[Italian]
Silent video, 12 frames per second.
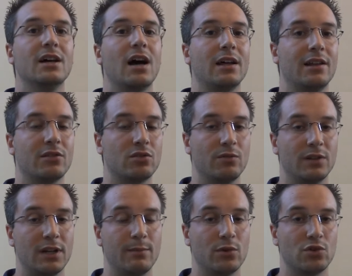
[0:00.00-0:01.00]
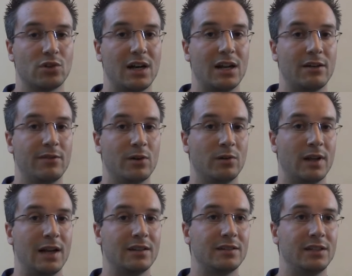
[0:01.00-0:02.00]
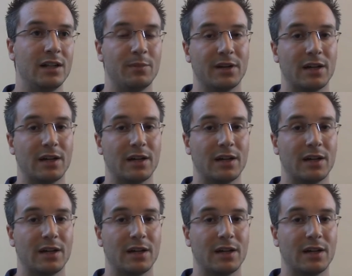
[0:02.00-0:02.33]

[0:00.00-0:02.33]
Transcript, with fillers: adesso vedremo giocare Verona e Latina per